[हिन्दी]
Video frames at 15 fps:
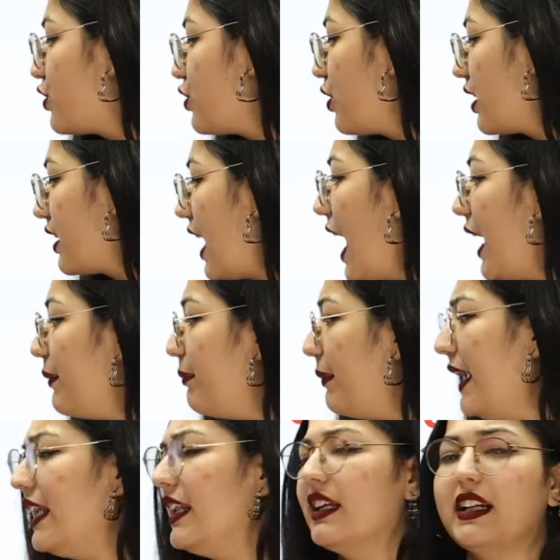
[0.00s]
सो
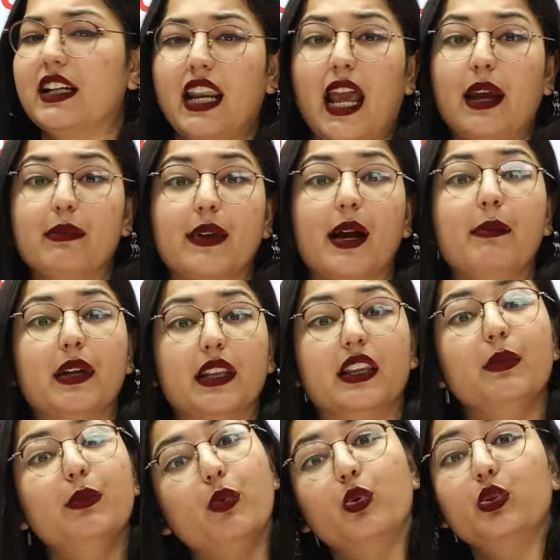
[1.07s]
क्लाइंबिंग क्लाइंब का
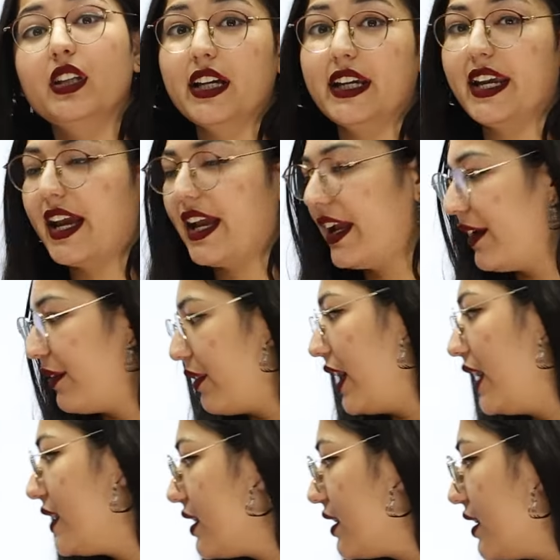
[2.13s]
मतलब होता क्या है
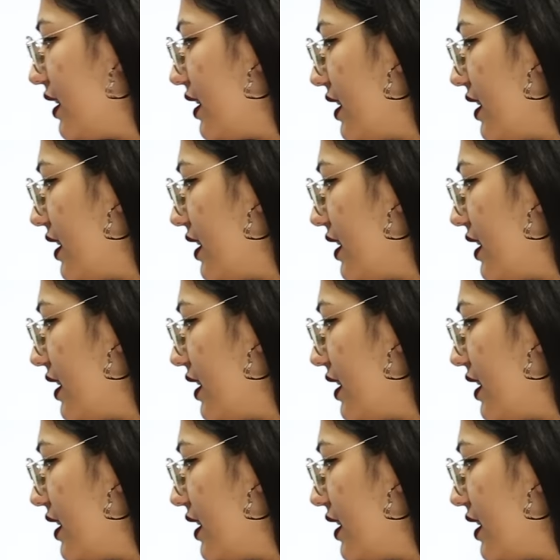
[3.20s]
राइट